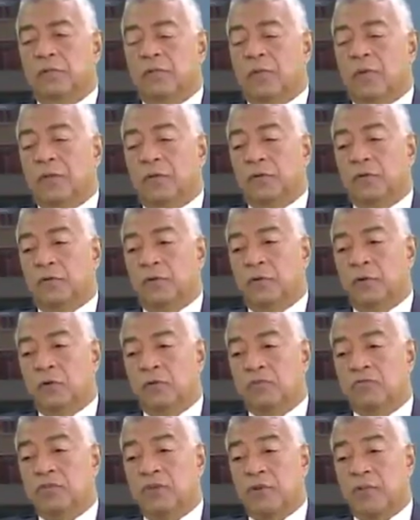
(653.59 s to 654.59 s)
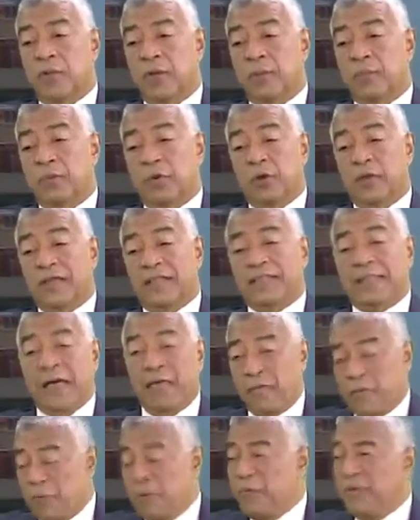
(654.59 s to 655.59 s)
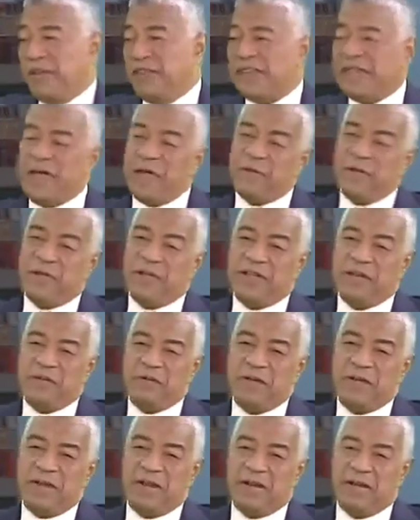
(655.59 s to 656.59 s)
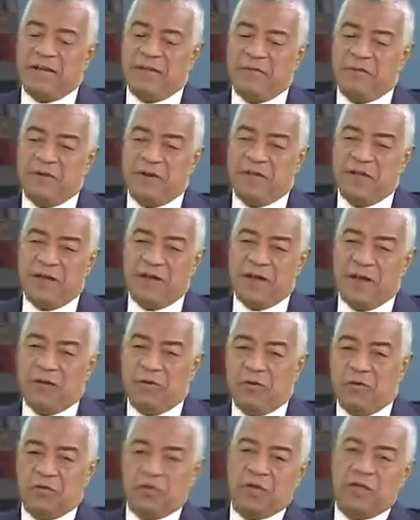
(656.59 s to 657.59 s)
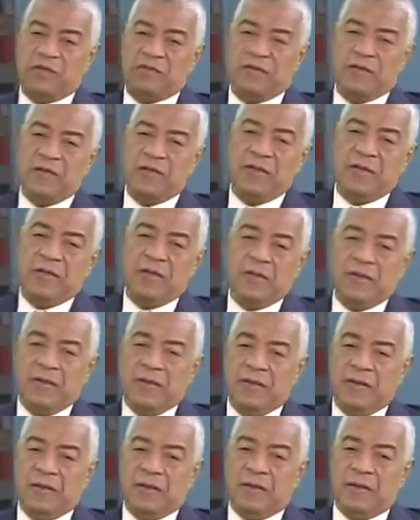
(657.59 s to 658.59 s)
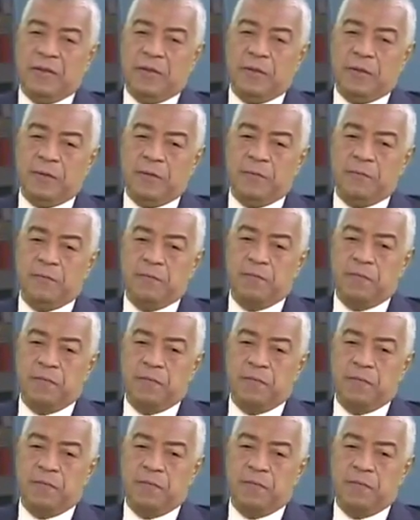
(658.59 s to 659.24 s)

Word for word: Cuando yo observé, porque está documentado, es que una de, una de las cosas eh,